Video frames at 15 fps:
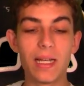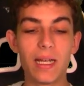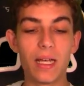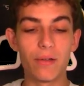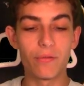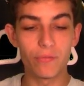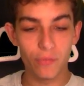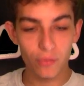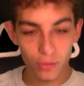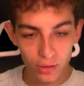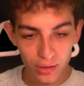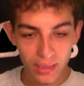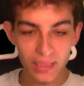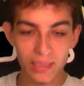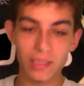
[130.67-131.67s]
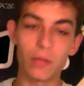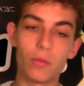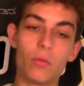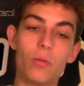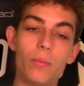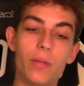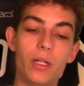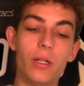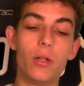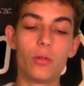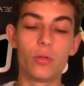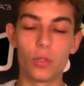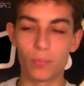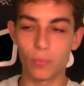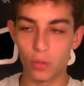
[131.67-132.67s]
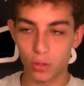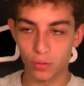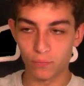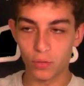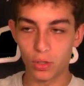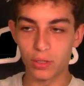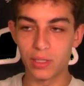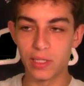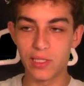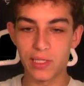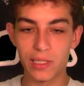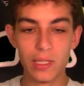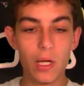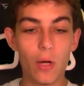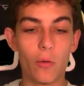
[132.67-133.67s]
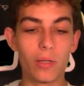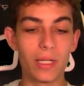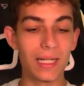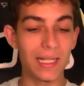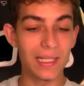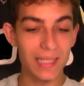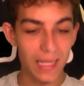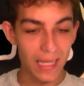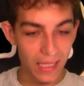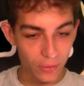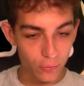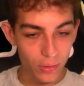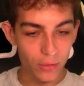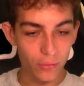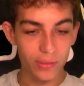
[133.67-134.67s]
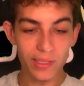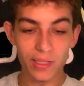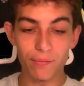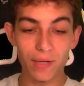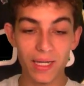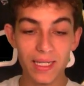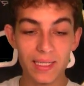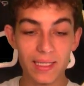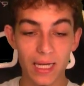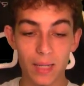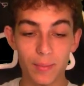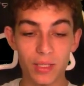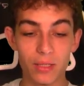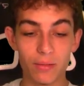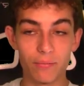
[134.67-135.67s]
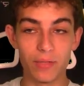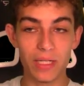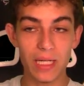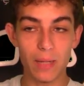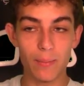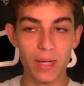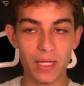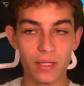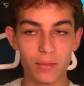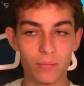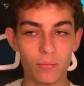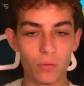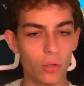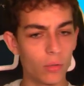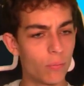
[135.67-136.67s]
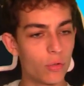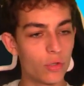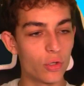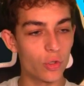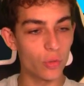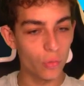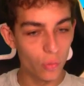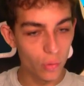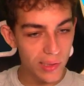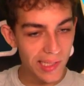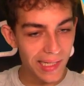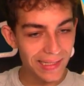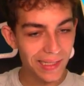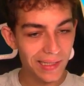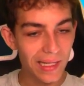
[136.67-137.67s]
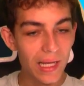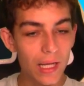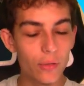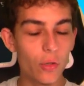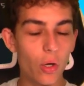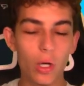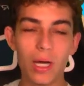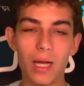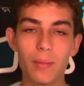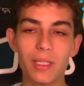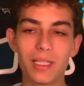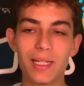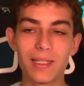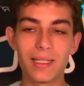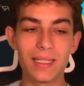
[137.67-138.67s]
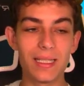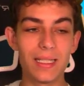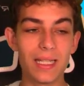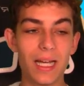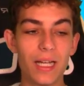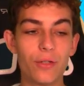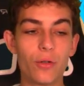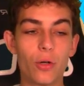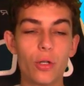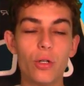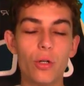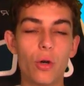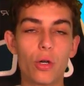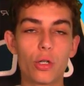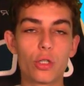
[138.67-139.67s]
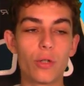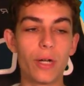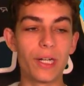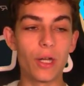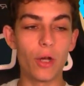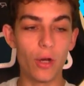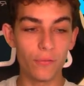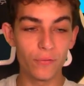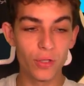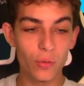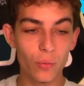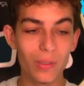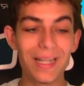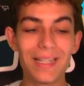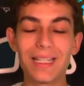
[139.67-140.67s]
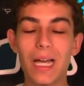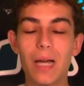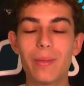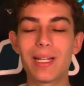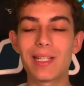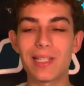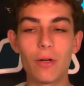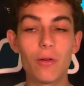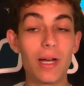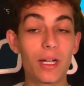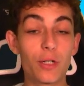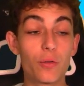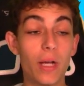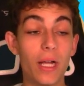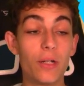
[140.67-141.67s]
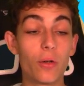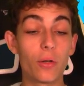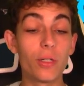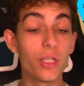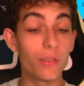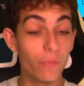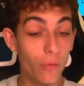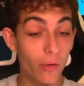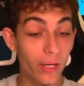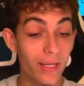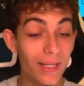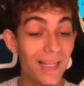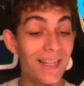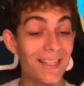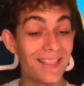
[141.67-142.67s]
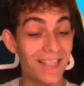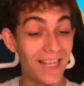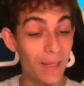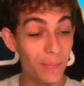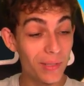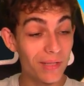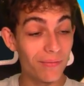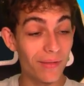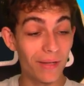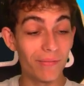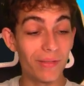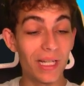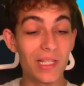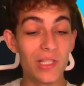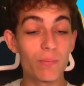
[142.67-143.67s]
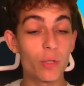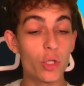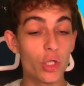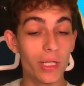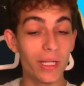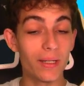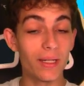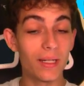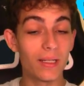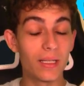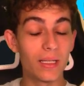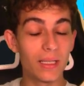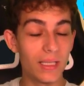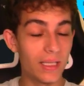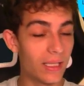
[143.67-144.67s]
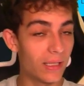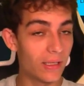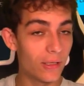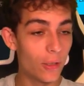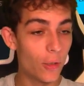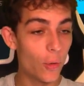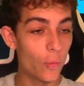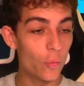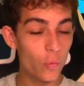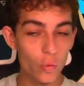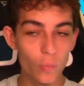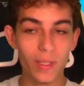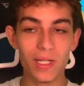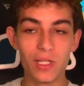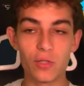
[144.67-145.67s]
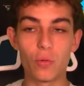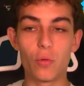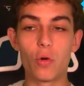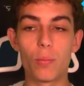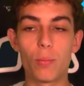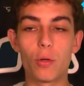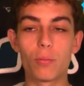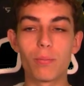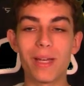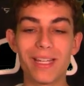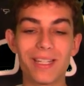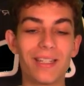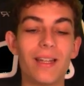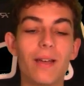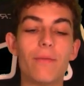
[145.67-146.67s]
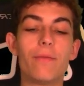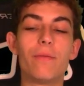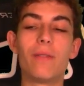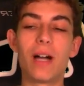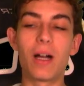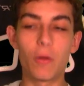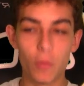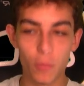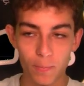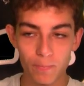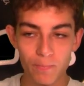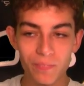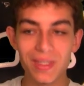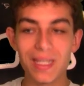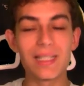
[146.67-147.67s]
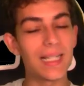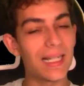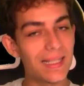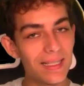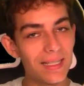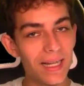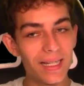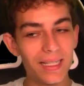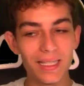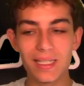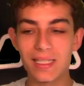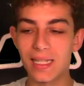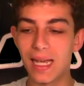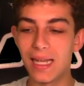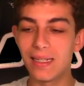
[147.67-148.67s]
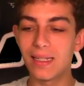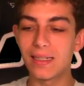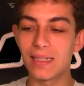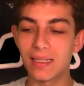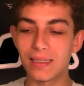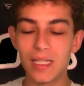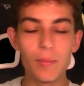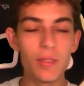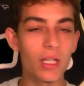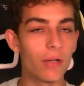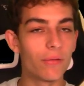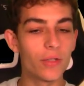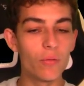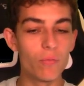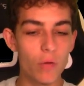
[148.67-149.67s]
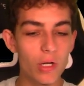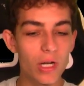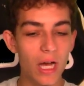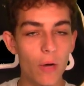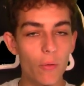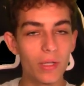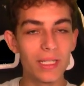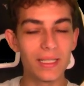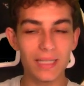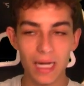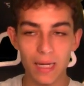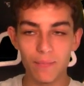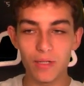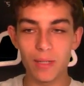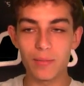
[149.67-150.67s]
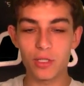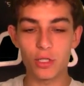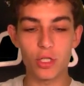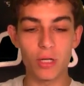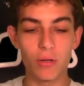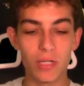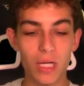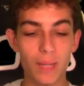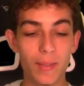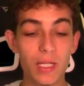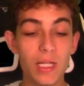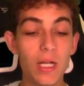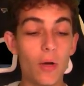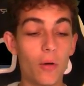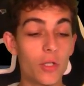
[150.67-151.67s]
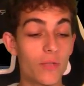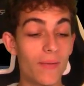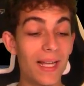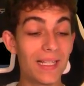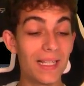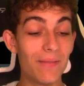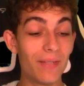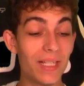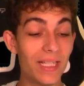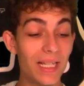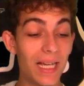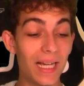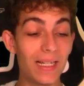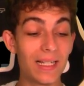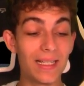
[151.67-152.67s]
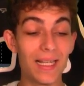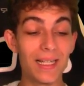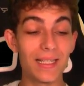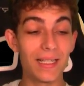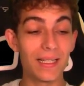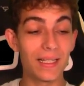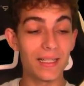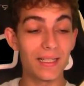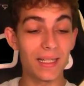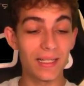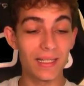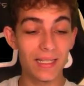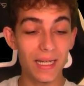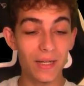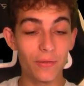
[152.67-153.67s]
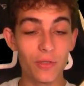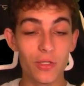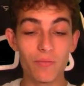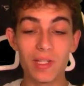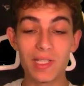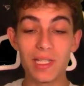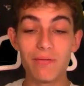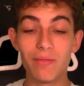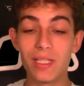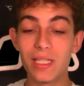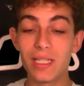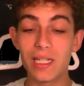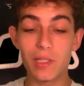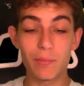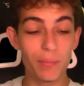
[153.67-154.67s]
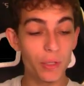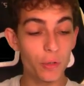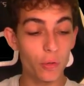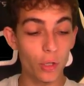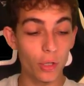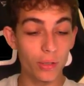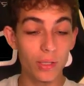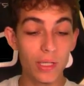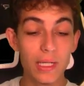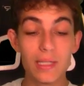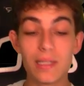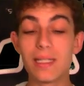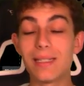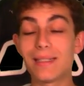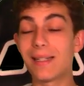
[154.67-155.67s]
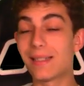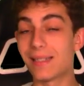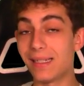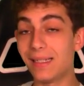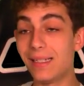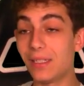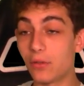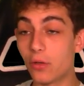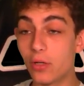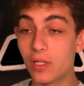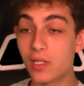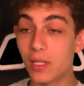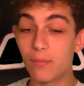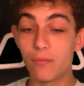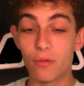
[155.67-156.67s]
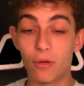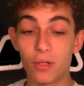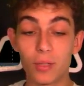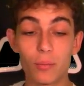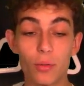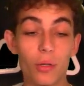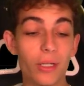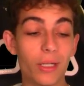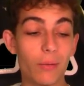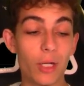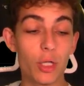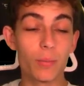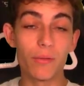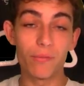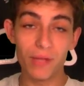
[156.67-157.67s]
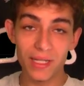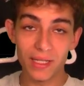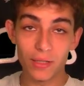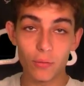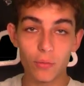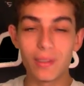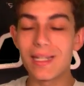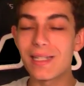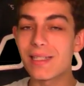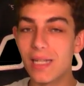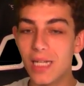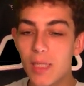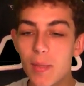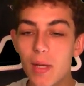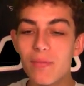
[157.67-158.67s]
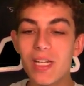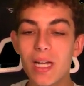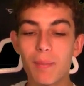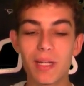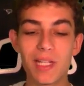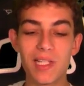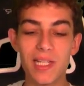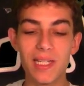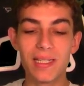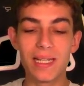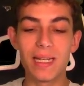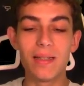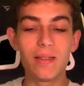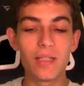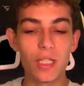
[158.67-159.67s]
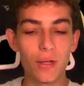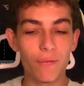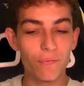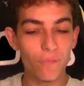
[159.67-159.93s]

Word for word: erfolgreich nach oben hin durchbrochen worden ist. Und da das aktuell noch nicht der Fall ist, habe ich weder meine Long-Position hochskaliert, noch habe ich tatsächlich einen neuen Long-Trade eröffnet oder ich habe das auch aktuell noch nicht vor. Selbst wenn wir jetzt bestätigt hier über diesen Hochpunkt brechen. Warum? Es hat sich einiges geändert, nachdem ich auf die One-Hourly Timeframes geschaut habe. Und zwar sehen wir hier eine sehr, sehr interessante Sache. Und zwar sehen wir hier, dass Bitcoin sich tatsächlich noch in seinem Falling Broadening Wedge befindet. Und das kann immer wieder passieren, denn der